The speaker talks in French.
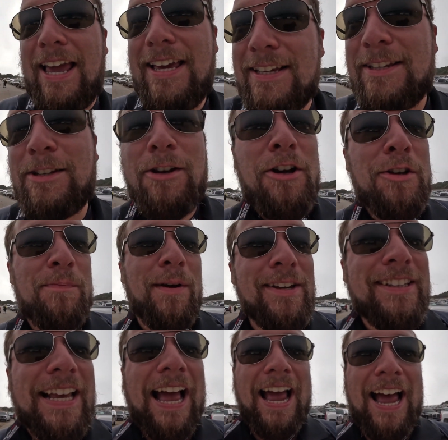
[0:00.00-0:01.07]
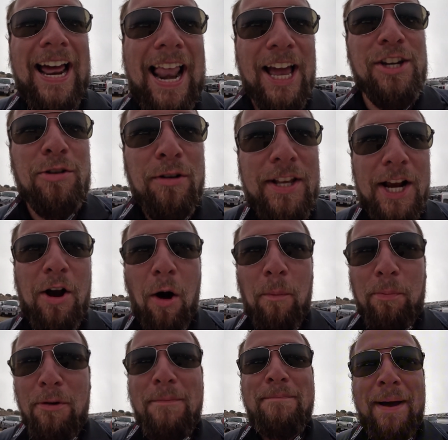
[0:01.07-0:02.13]
Et ça, je pense, ça rend la chose
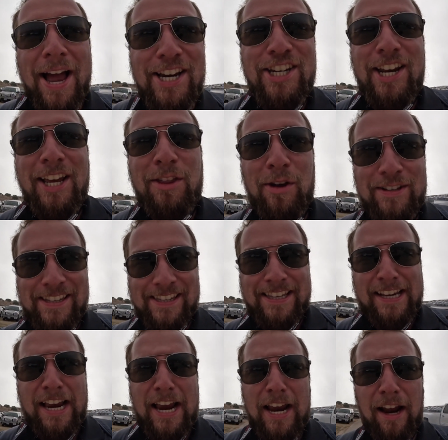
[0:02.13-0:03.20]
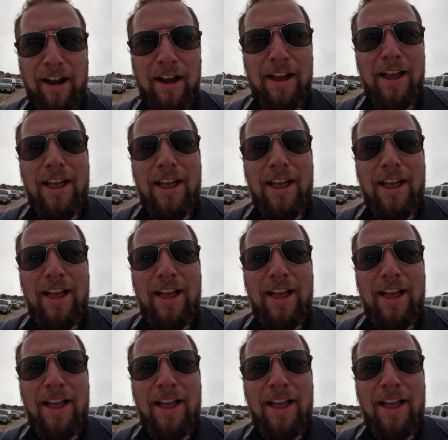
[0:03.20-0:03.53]
encore plus magique de dire,